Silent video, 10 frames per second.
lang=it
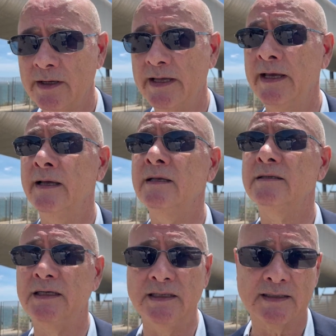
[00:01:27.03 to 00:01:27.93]
che
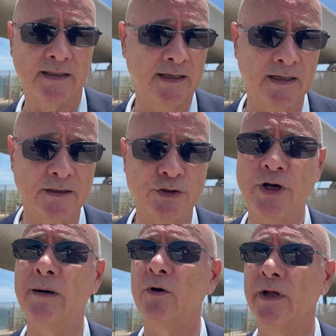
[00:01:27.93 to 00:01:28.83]
insiste
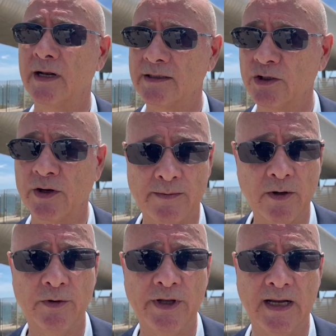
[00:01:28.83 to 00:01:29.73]
diciamo, nella zona
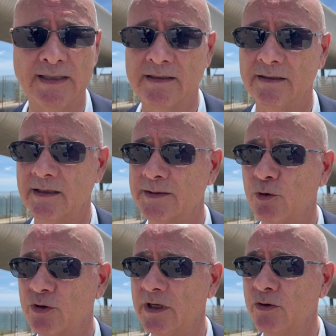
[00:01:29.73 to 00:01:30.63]
proprio dei nastri
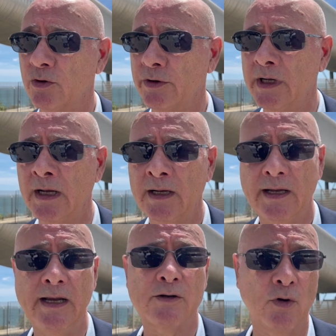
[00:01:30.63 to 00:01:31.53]
trasportatori
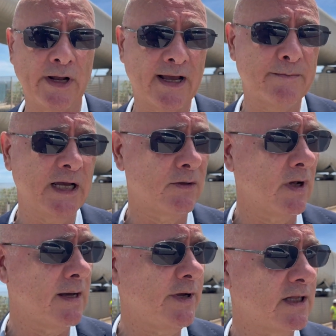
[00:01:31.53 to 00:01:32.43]
e il
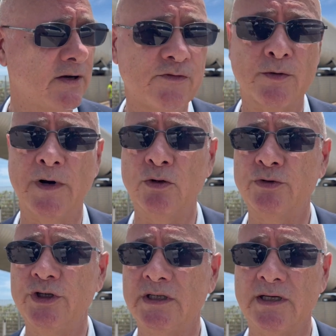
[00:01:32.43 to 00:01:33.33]
collegamento alla piattaforma
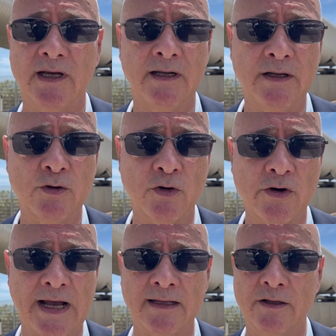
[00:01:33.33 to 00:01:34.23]
logistica
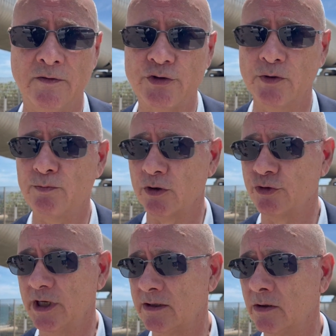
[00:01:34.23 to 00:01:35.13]
dell'Incoronata dove c'è un
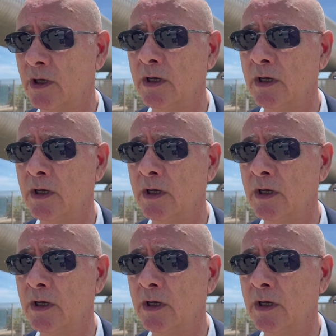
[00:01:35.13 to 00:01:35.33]
progetto